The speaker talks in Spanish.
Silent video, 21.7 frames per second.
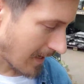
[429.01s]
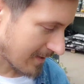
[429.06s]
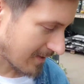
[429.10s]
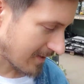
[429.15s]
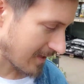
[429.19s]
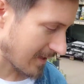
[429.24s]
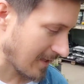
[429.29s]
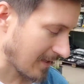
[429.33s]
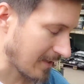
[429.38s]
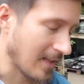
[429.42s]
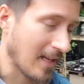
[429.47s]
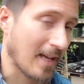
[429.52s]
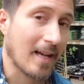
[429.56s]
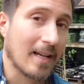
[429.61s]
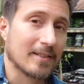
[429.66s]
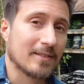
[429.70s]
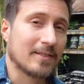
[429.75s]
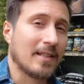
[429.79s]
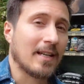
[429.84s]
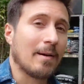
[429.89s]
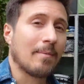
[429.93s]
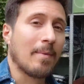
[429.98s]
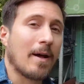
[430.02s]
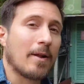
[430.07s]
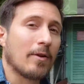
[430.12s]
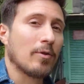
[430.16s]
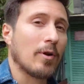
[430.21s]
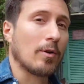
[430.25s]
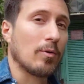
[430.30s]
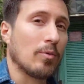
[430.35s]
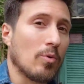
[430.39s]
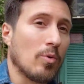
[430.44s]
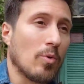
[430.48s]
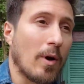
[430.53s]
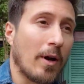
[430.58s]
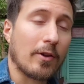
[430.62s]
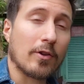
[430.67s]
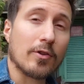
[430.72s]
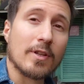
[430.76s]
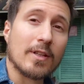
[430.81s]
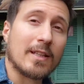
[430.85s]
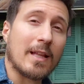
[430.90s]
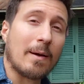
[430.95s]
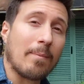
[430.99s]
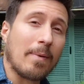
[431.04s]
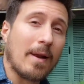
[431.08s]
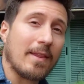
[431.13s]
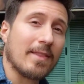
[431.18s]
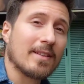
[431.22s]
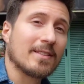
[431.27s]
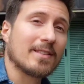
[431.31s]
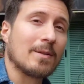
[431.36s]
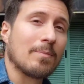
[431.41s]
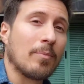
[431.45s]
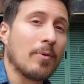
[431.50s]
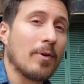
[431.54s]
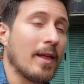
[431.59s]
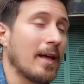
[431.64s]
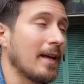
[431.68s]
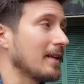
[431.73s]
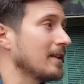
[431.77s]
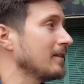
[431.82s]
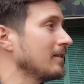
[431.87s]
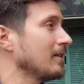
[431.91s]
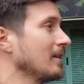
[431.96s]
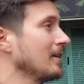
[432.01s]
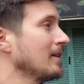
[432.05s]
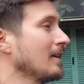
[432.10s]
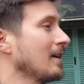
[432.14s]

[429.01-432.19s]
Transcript: Así que ténganse a mano algún lugar donde esta planta se pueda ir